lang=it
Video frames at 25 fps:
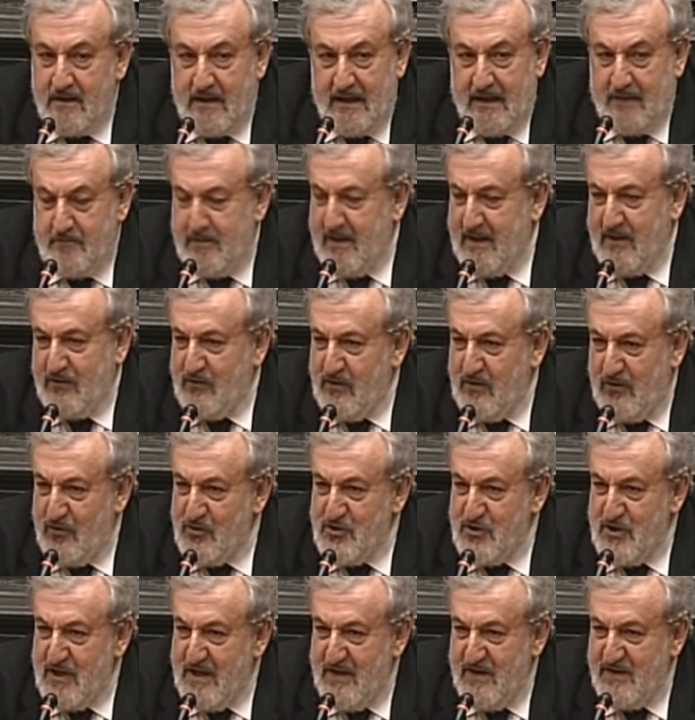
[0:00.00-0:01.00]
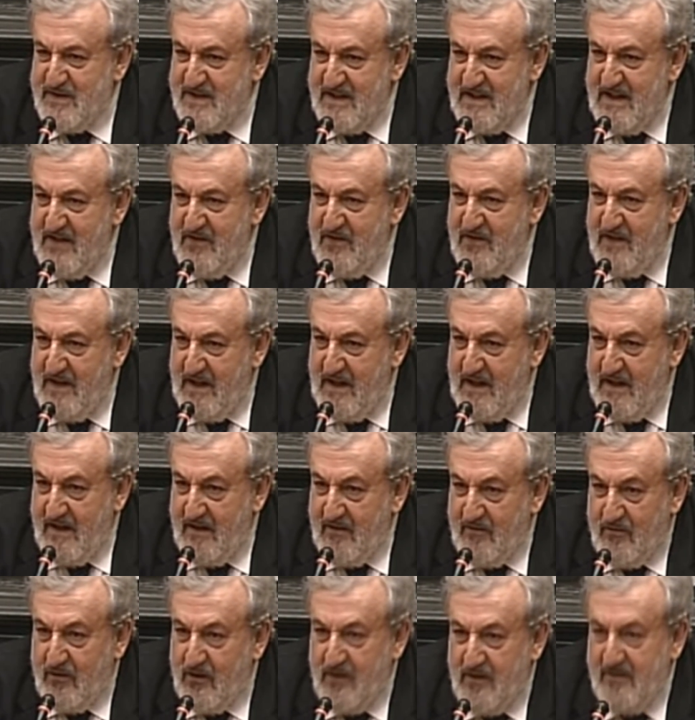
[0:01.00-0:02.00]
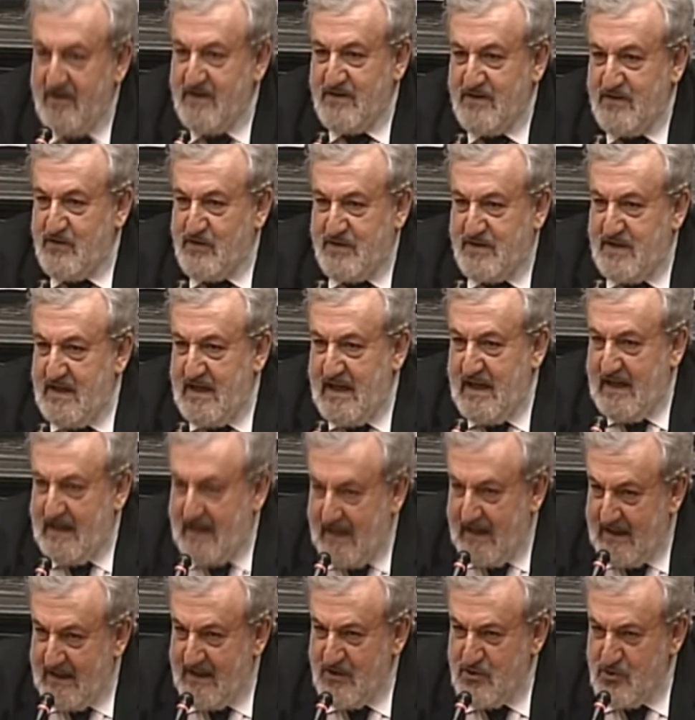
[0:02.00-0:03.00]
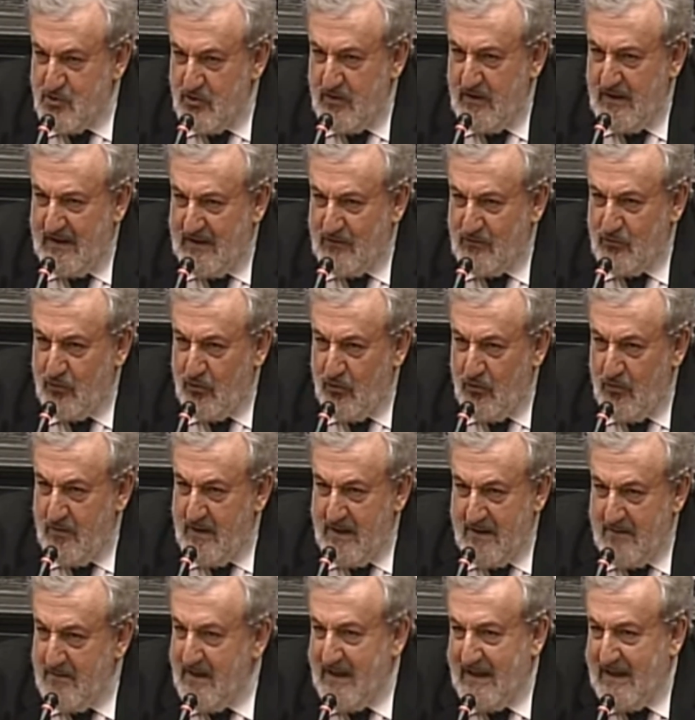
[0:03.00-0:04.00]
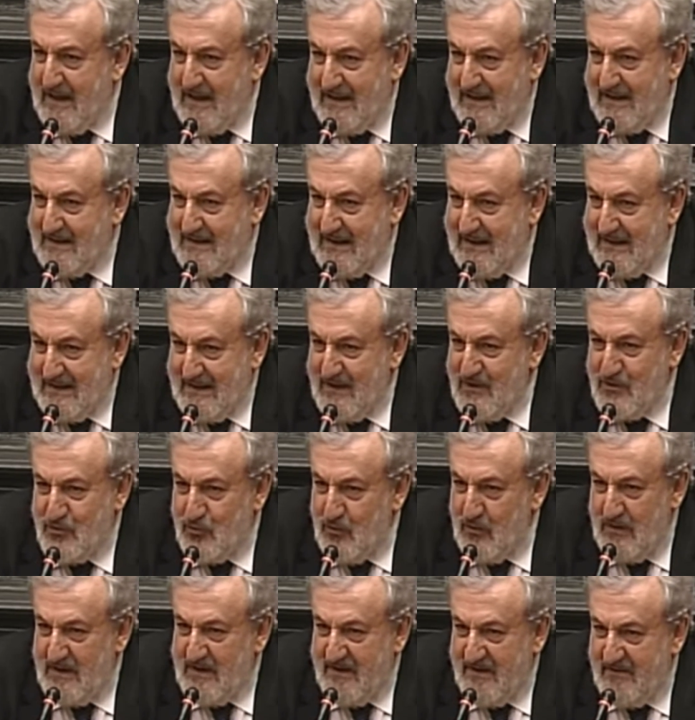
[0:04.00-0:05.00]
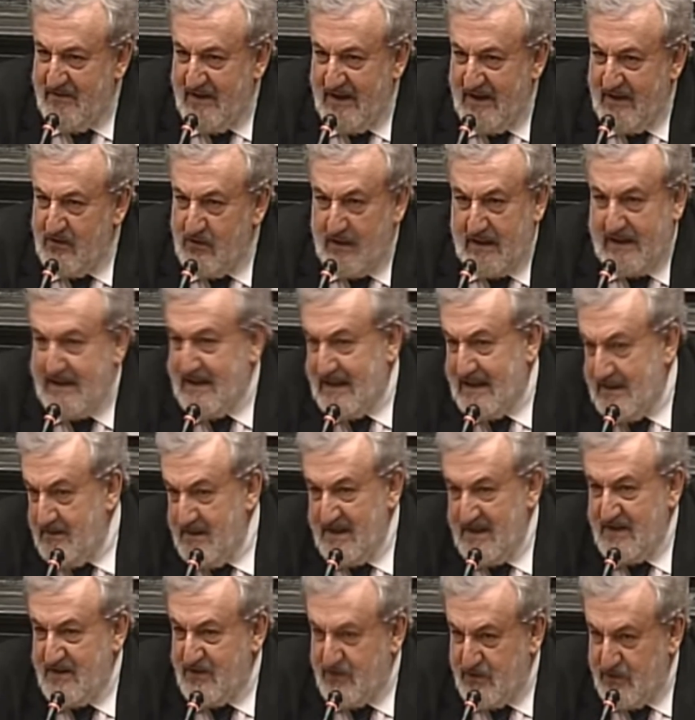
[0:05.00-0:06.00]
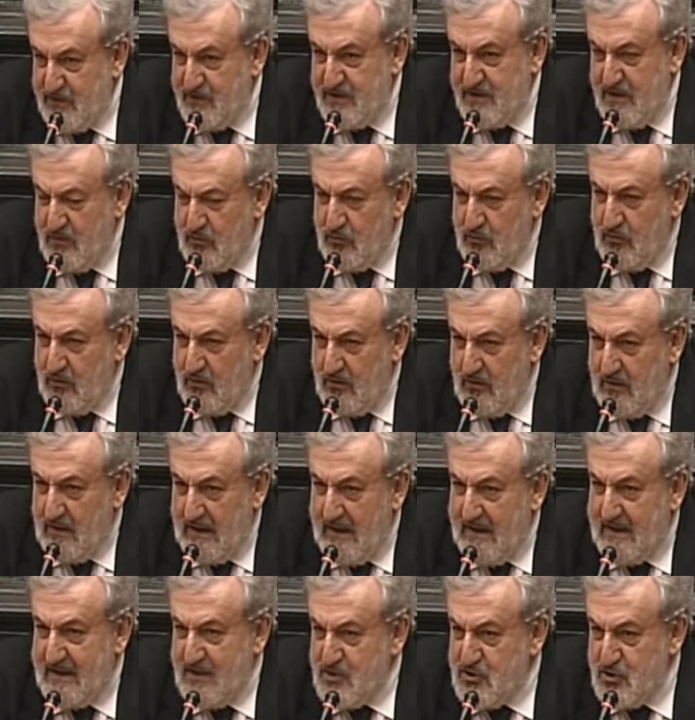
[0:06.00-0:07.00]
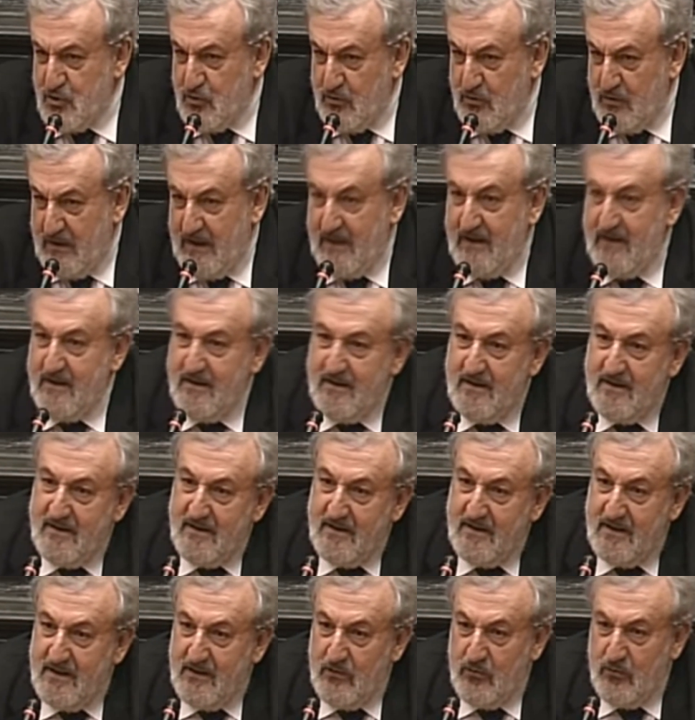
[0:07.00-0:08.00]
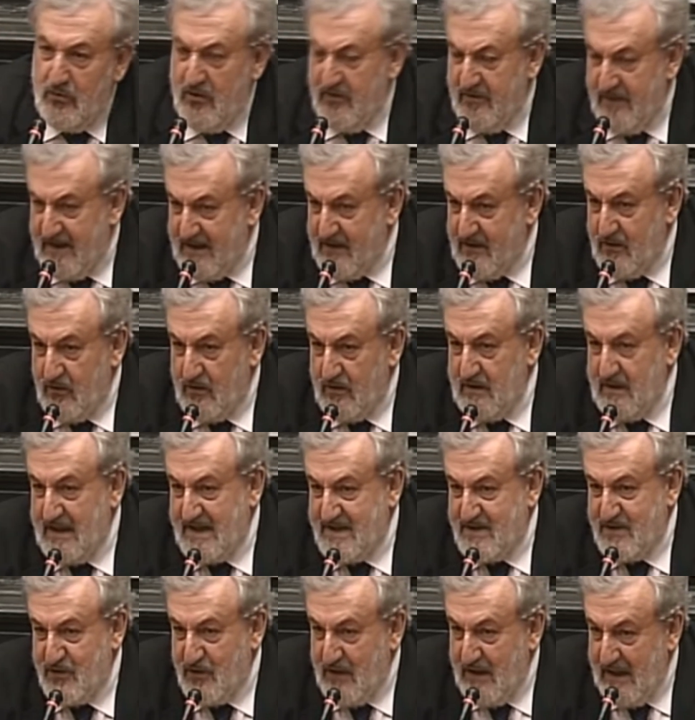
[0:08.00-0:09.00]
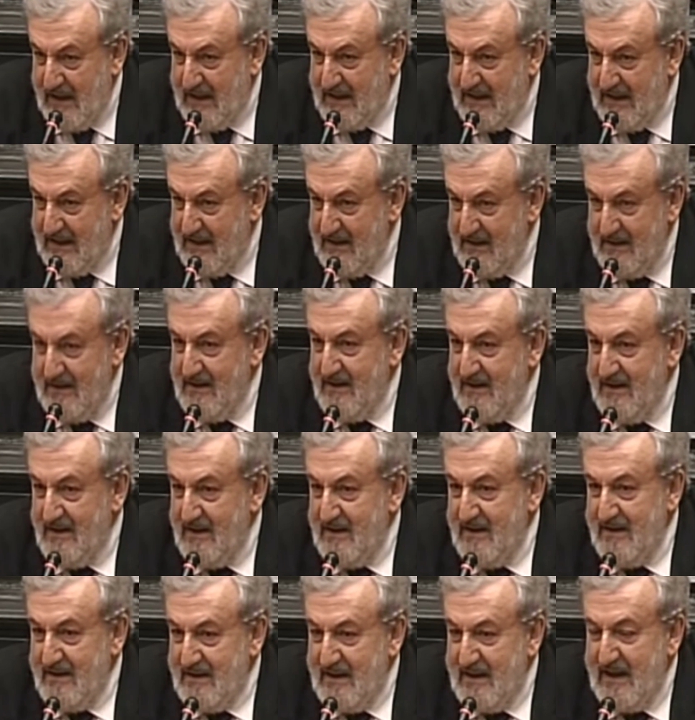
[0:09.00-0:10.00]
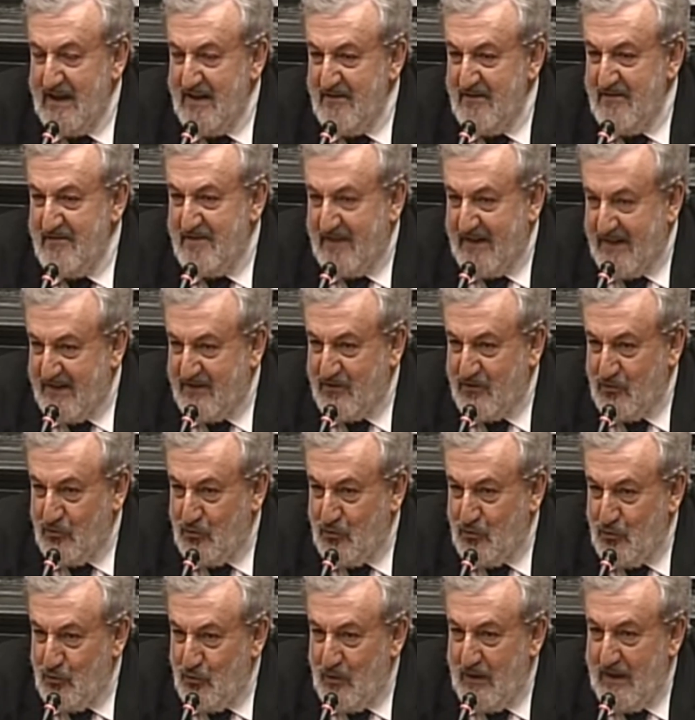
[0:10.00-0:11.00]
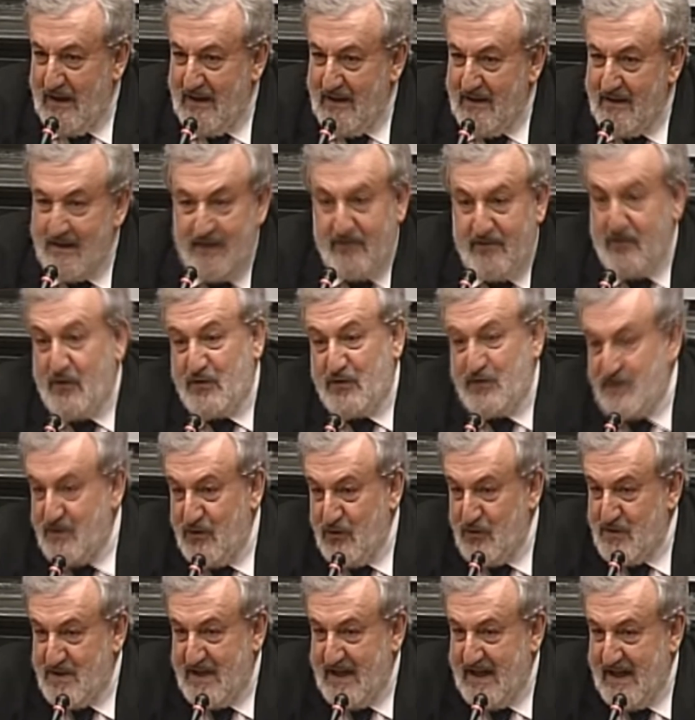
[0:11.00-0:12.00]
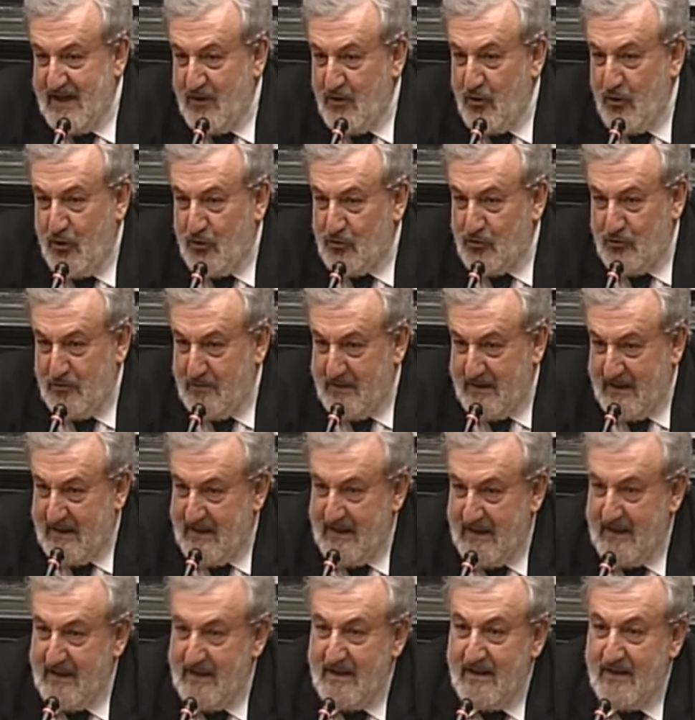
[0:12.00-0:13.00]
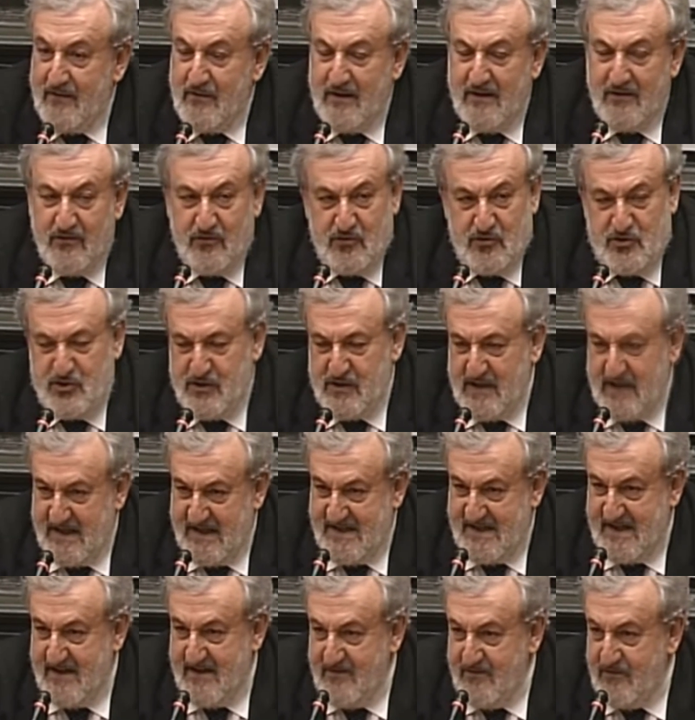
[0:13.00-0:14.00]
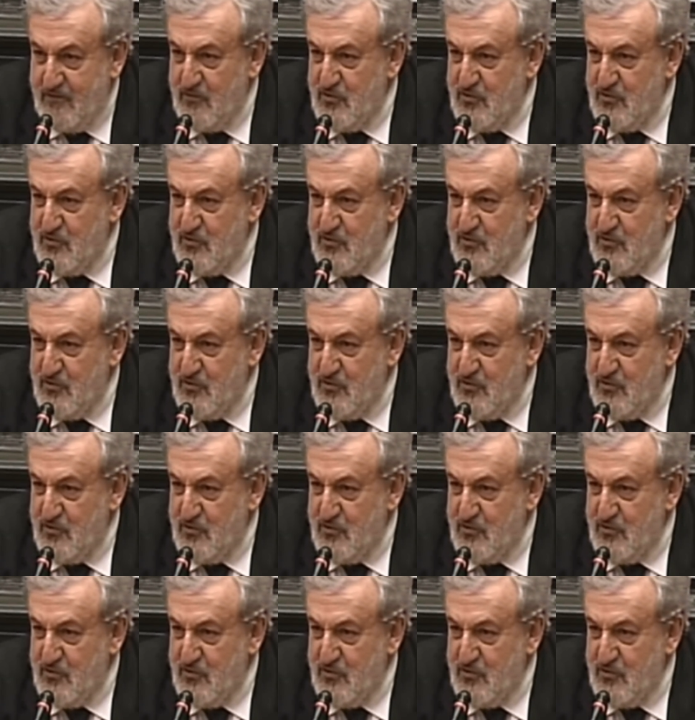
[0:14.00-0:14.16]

che per eterogenesi dei fini voleva sostenere le ragioni dell'autonomia, ma in realtà nel suo intervento ha chiaramente sostenuto le ragioni di un governo nazionale delle infrastrutture e forse non se ne è accorto perché è una voce dal sen